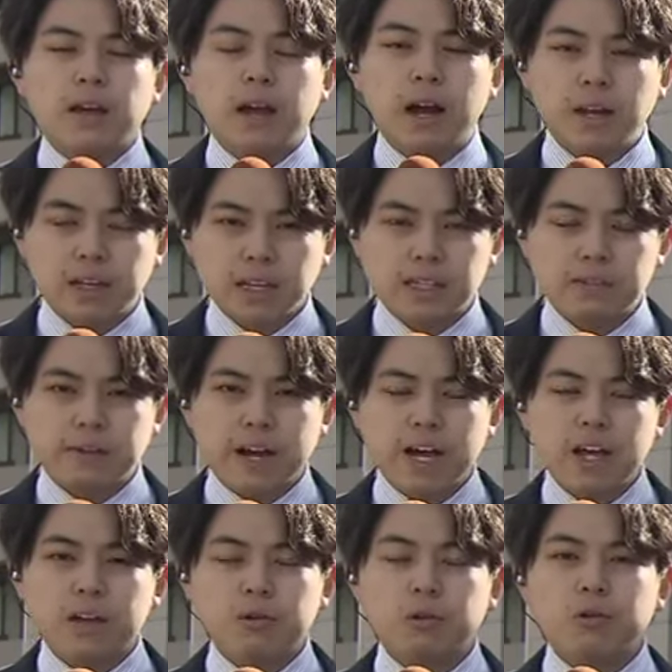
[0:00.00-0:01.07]
判決は
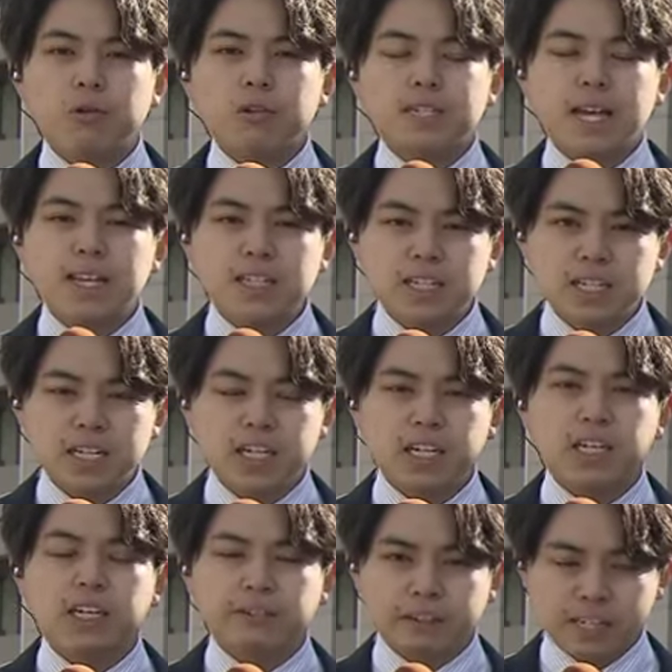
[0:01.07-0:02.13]
午後3時に
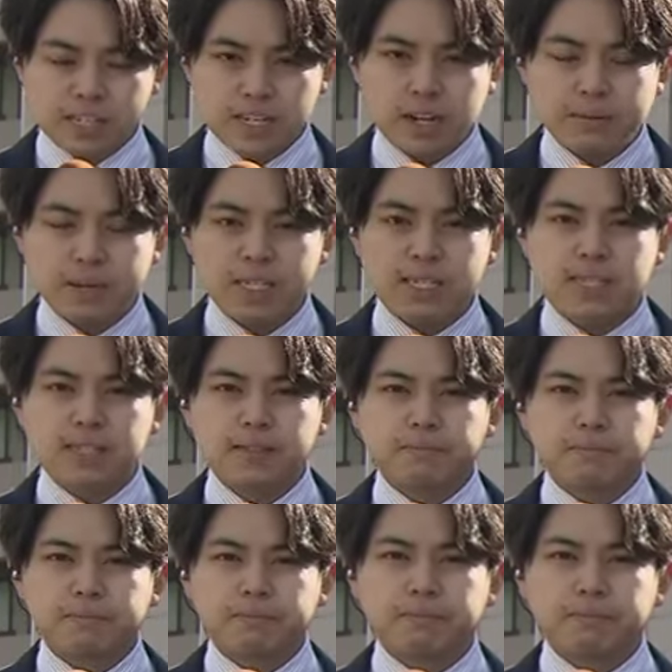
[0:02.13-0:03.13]
言い渡されます